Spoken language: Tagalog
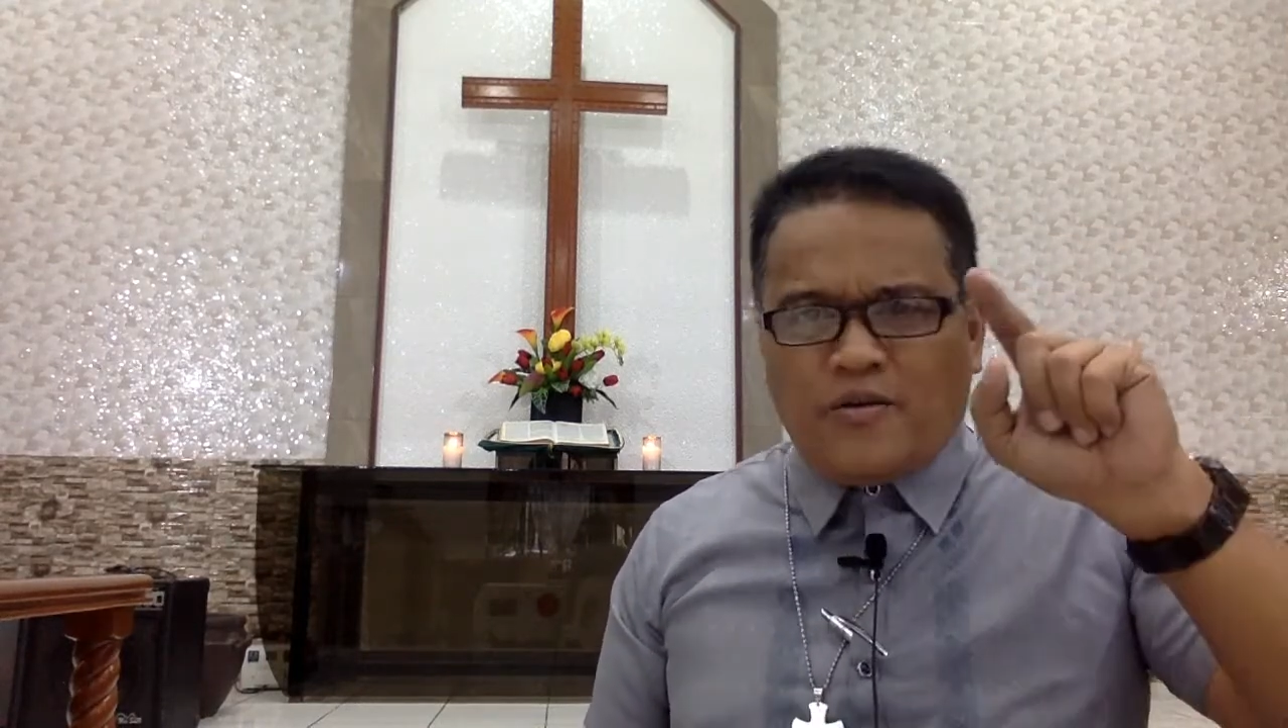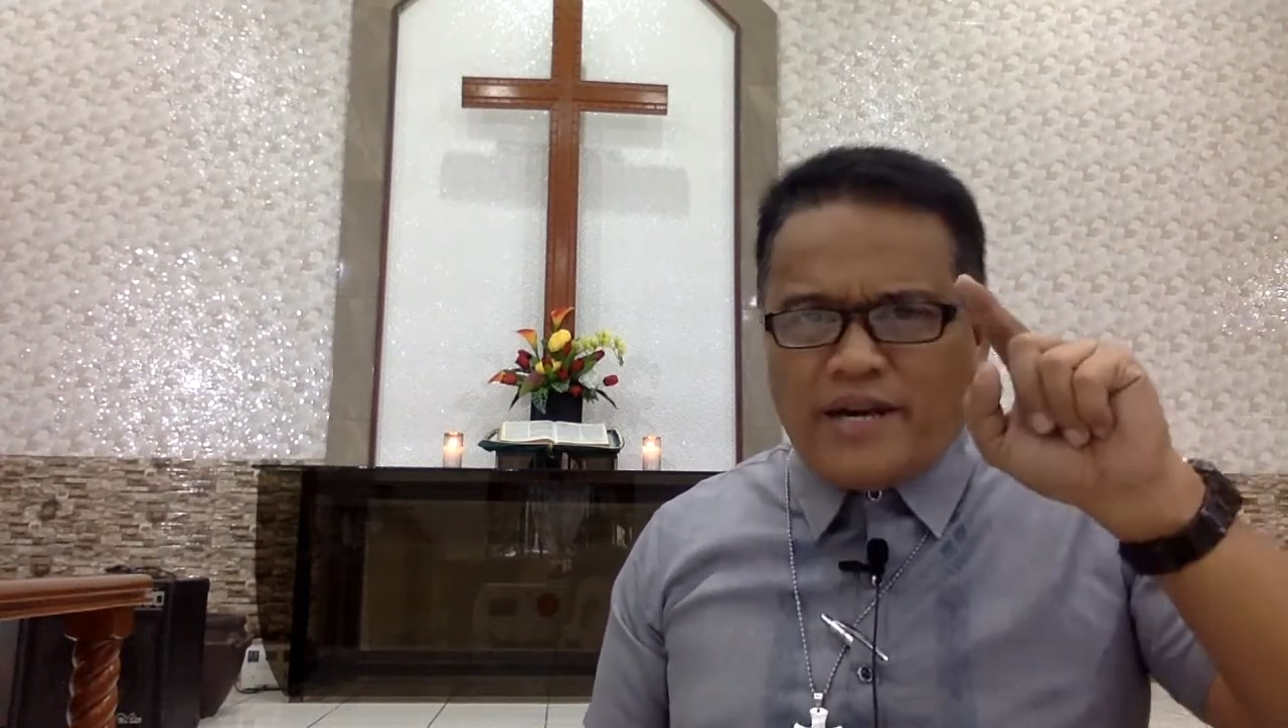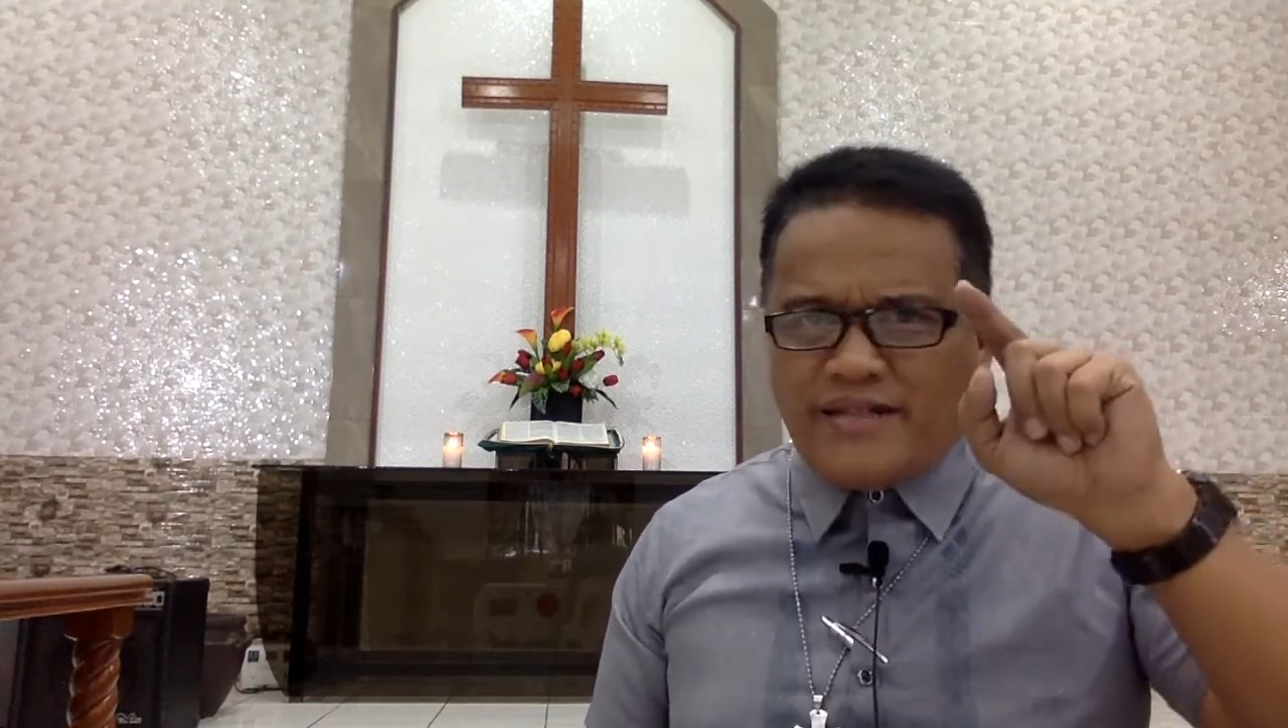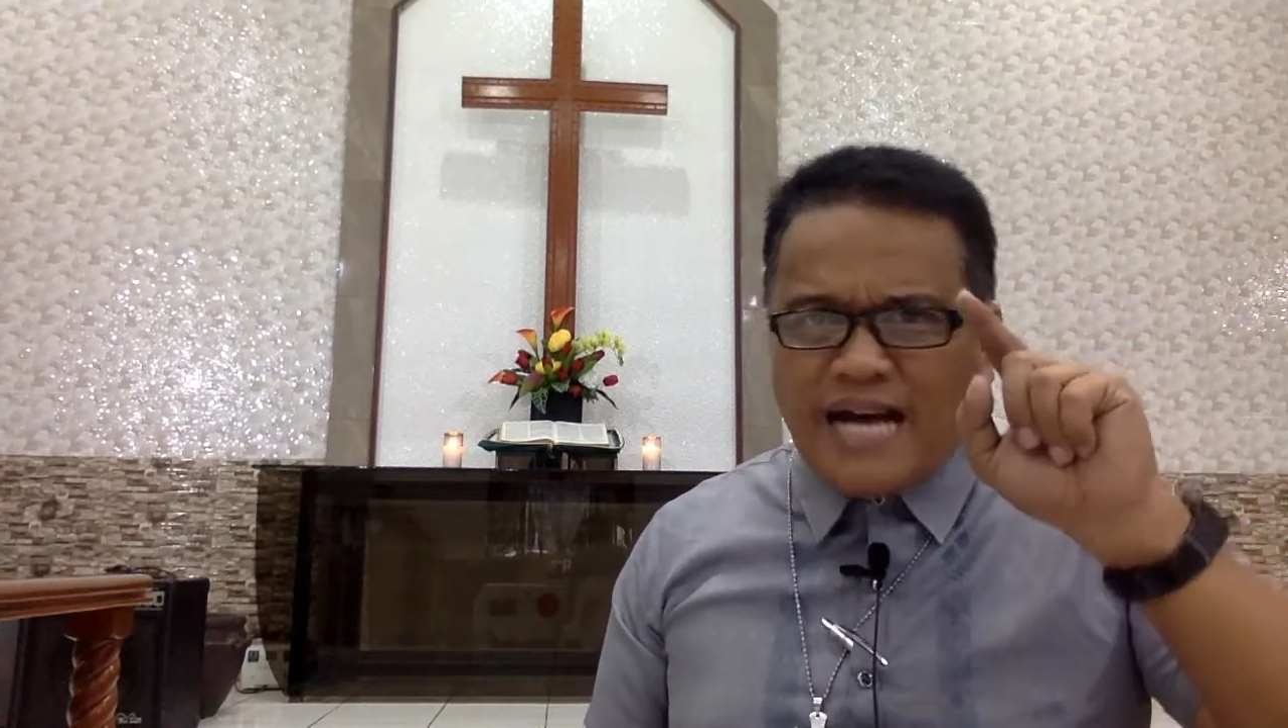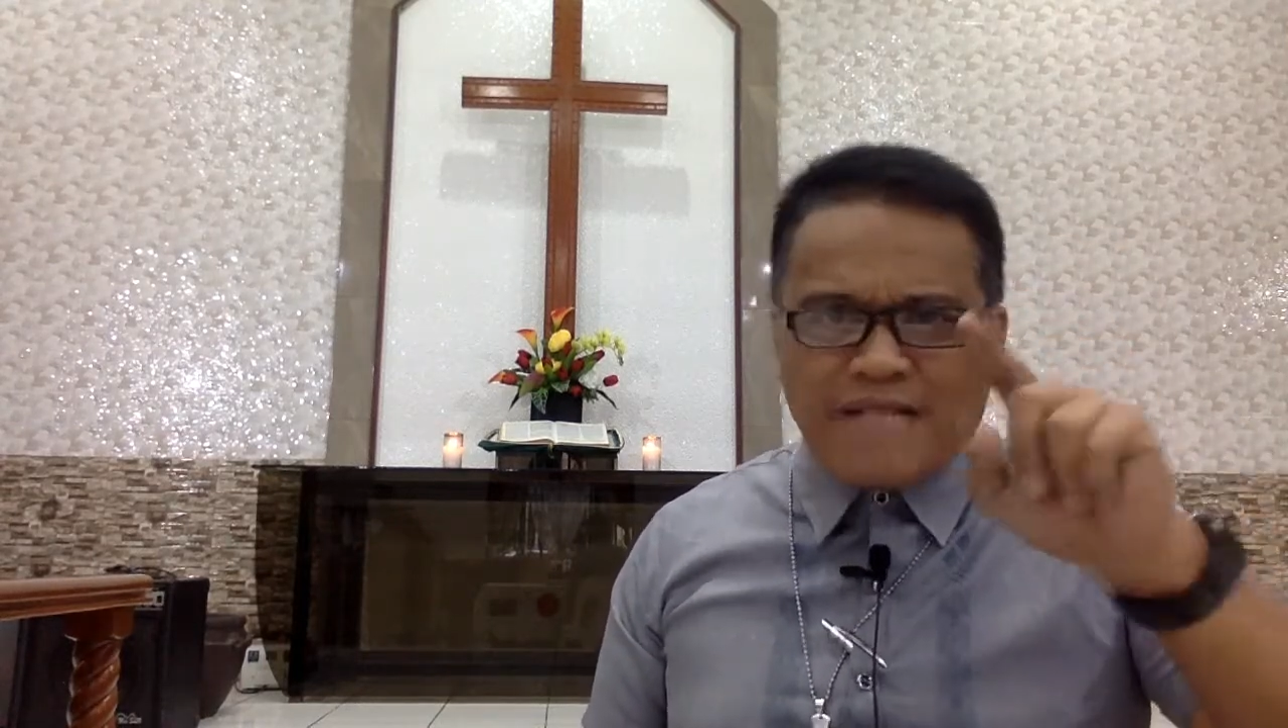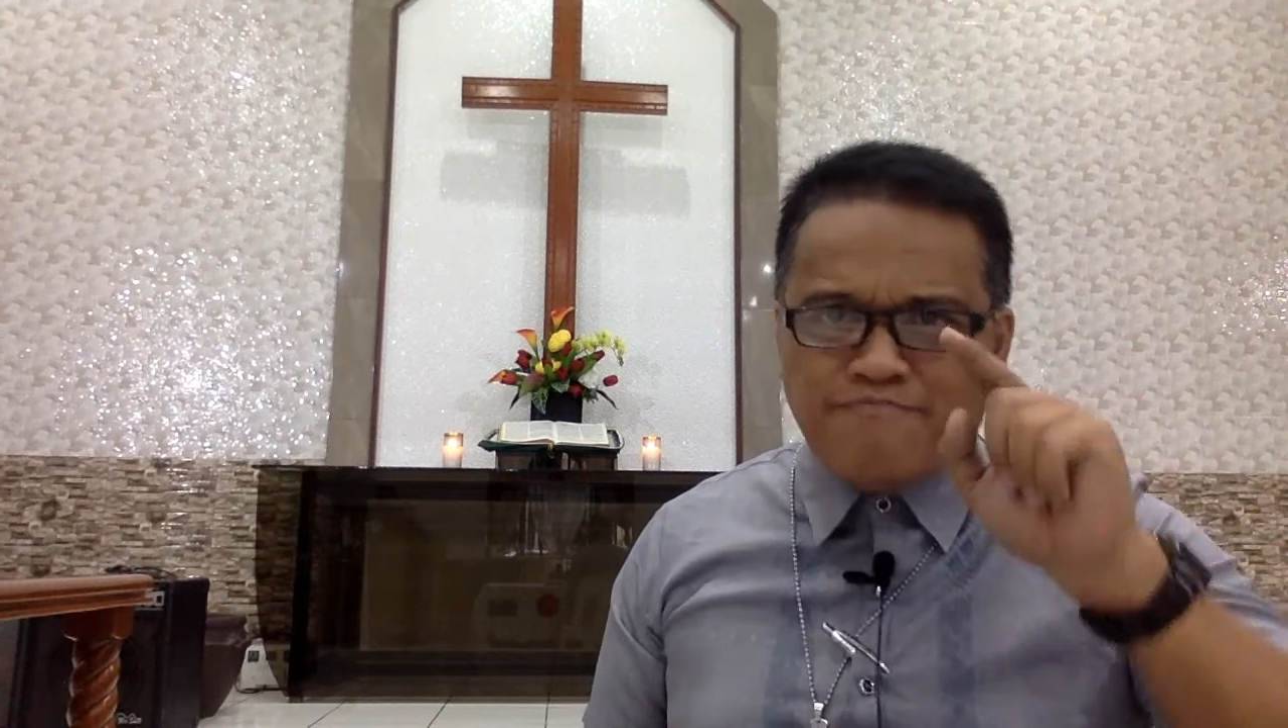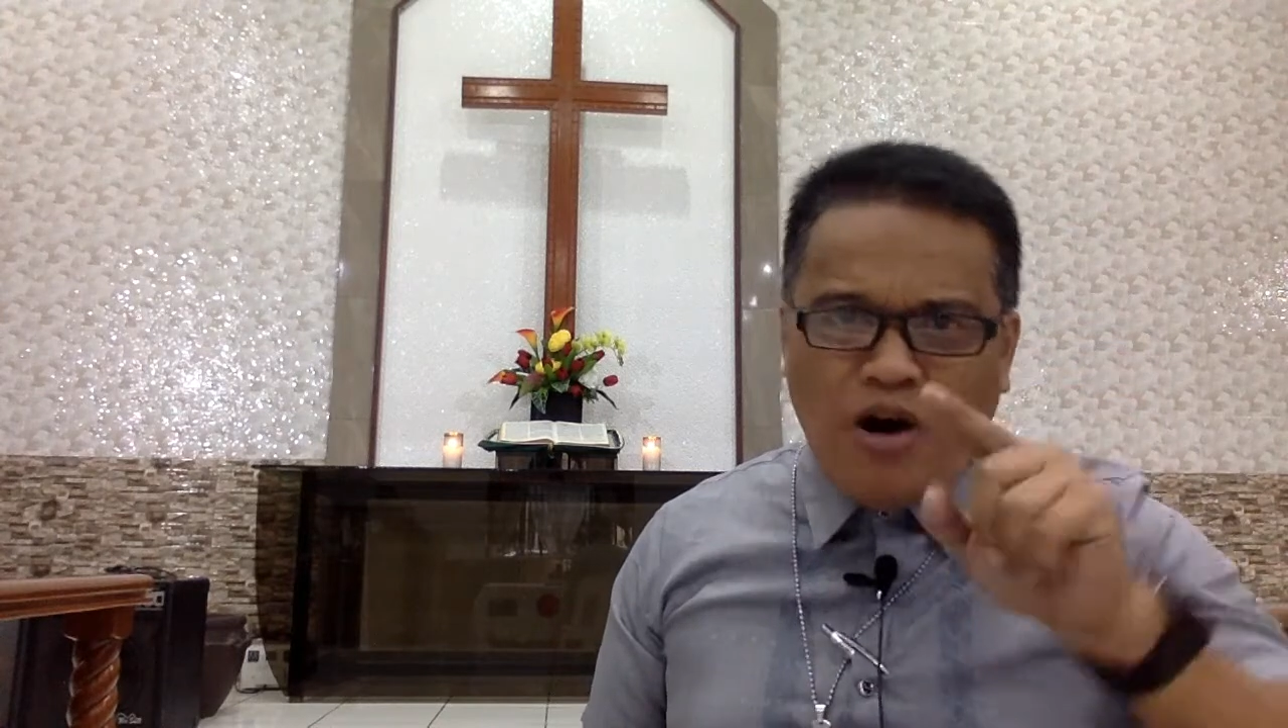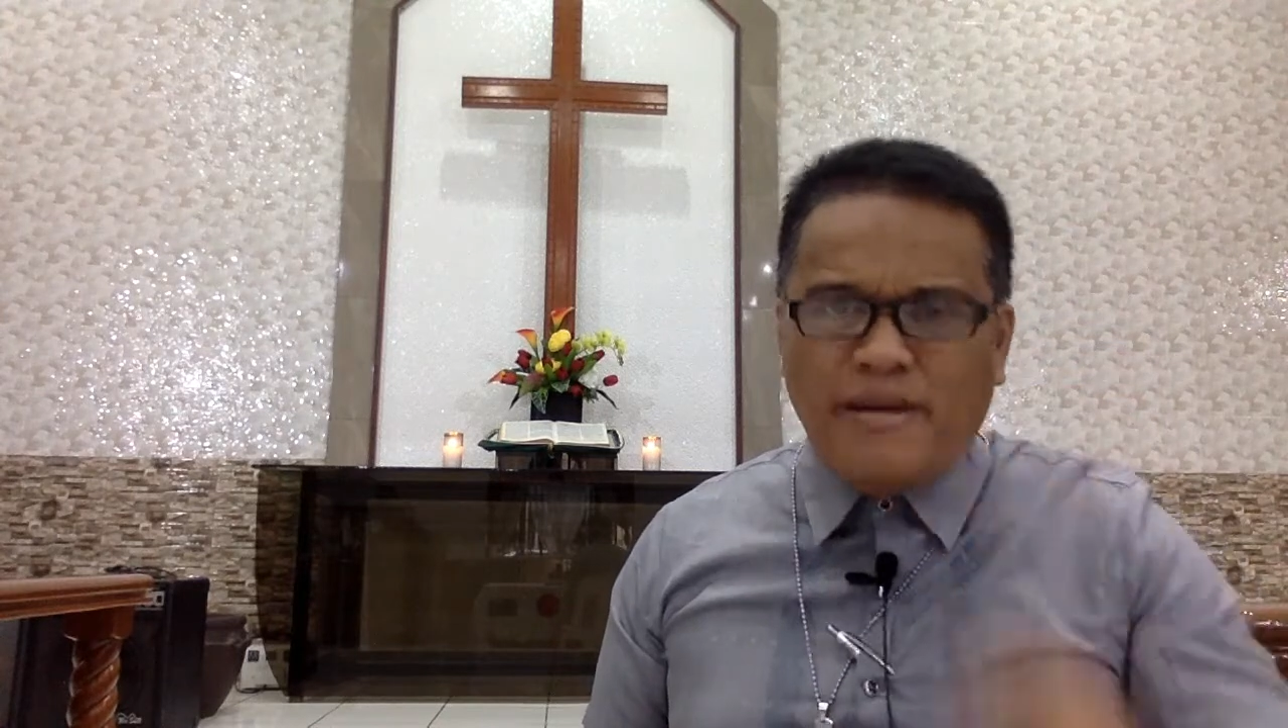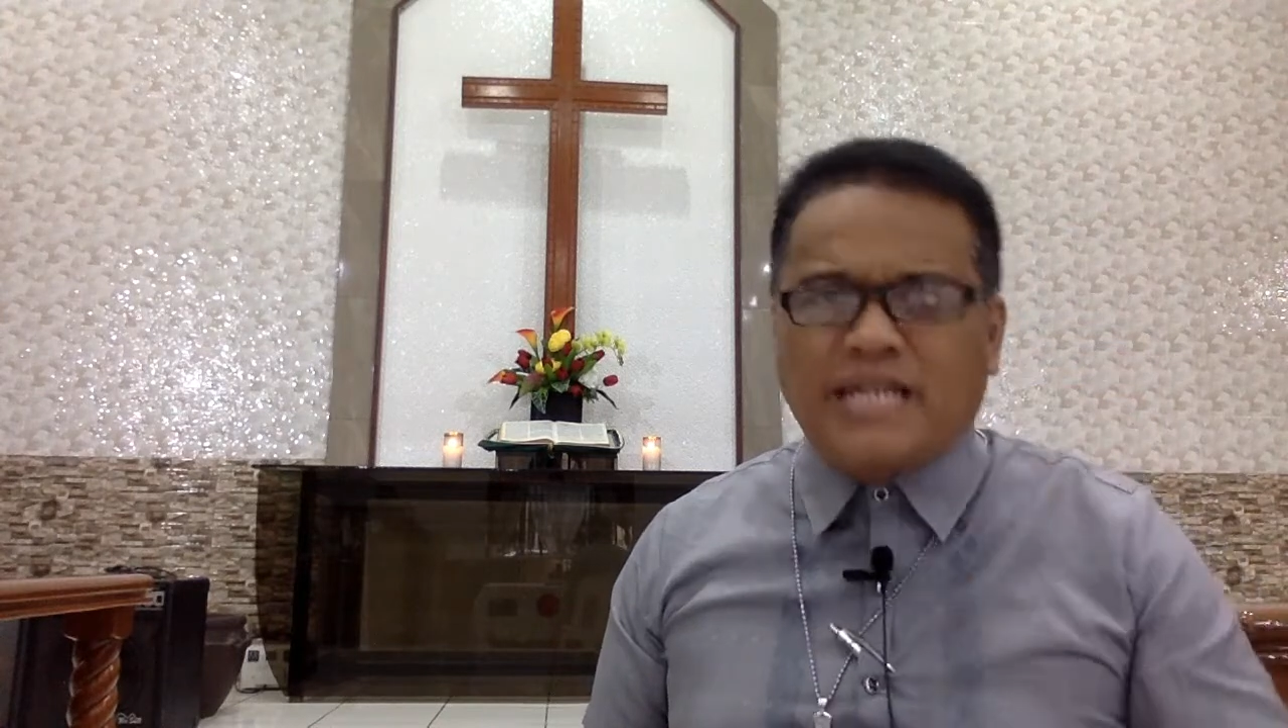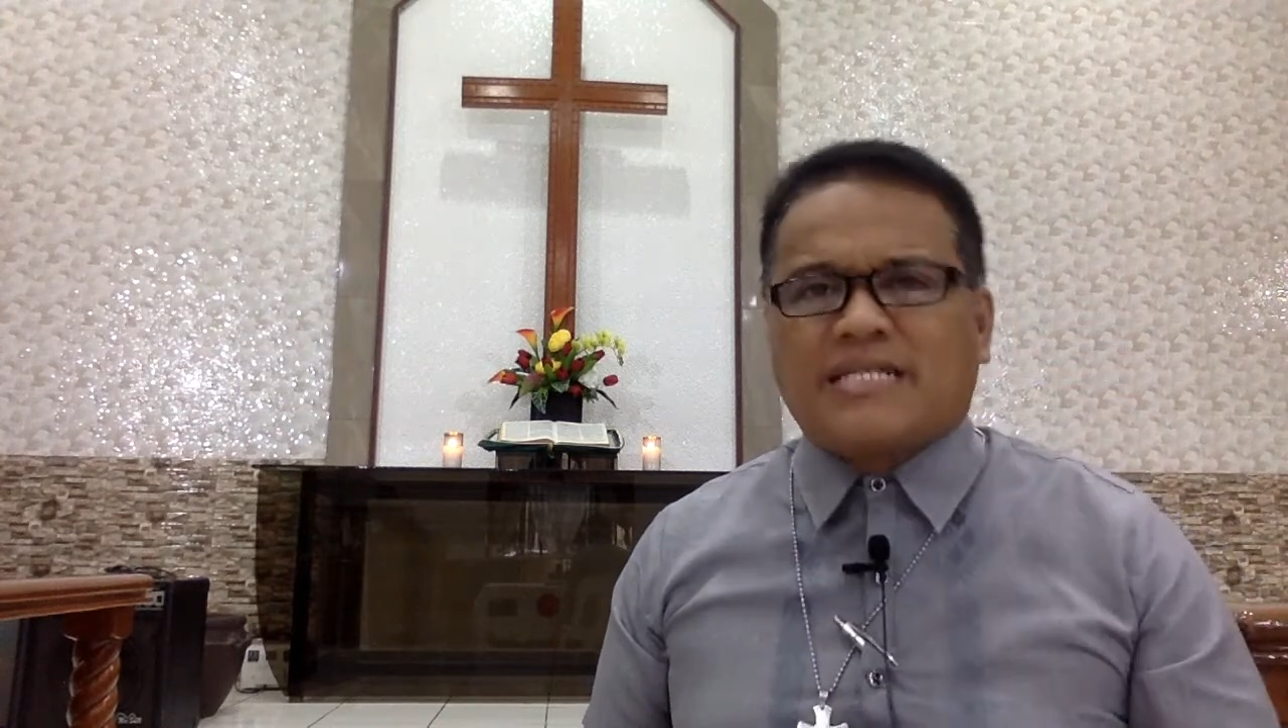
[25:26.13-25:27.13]
when that
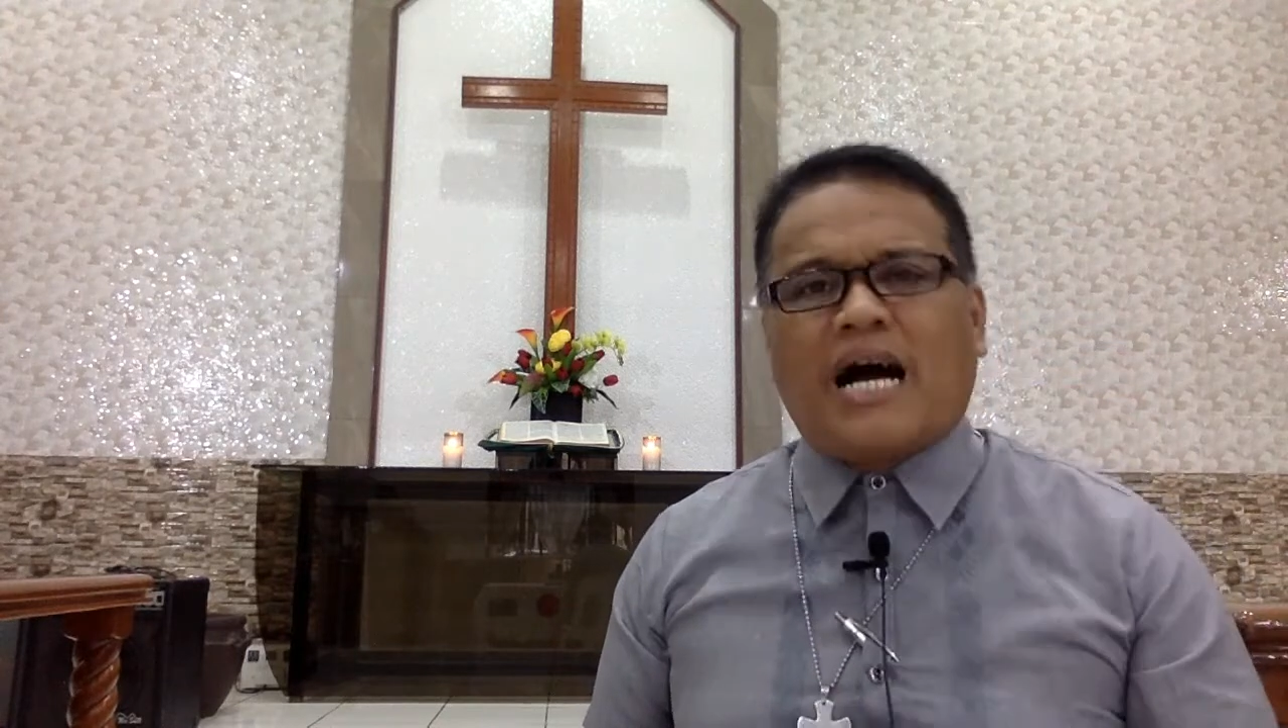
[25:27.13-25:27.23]
moment